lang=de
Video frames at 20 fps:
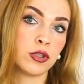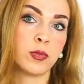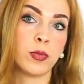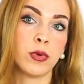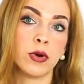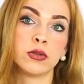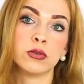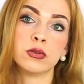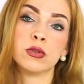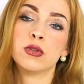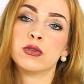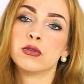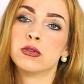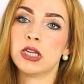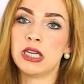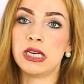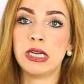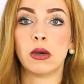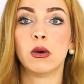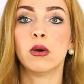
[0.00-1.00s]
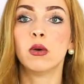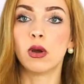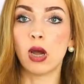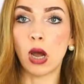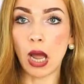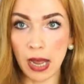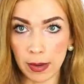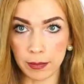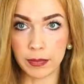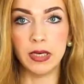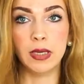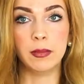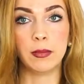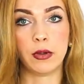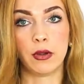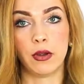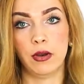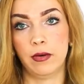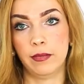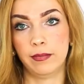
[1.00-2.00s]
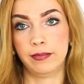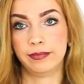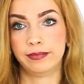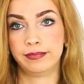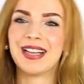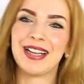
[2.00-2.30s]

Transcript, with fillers: Sport und gesunder Ernährung abnehmen können.